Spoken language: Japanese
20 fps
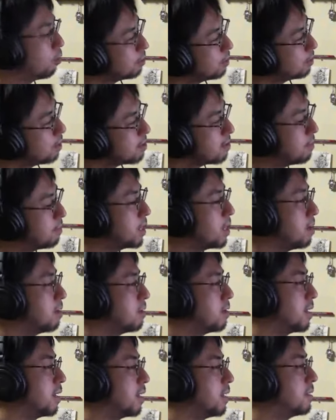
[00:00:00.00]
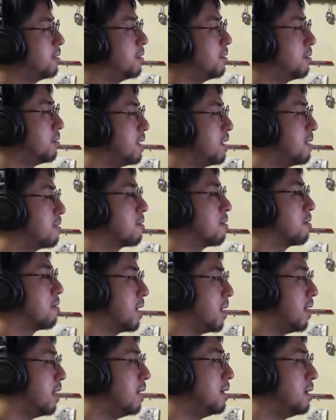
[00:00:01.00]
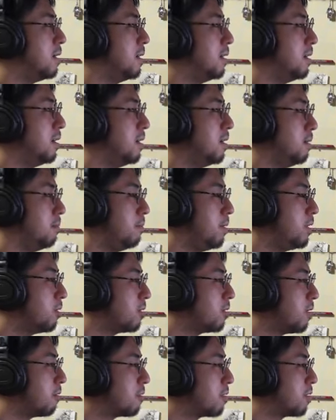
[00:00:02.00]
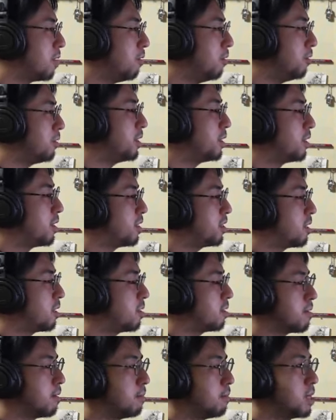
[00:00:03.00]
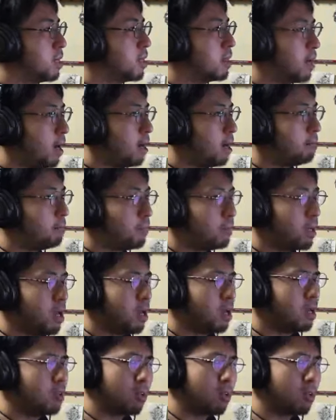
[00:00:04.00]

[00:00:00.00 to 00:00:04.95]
で、弁当太郎さん個人でチケットさばいたら、えっ、ー、とね、2秒で完売したんだよ。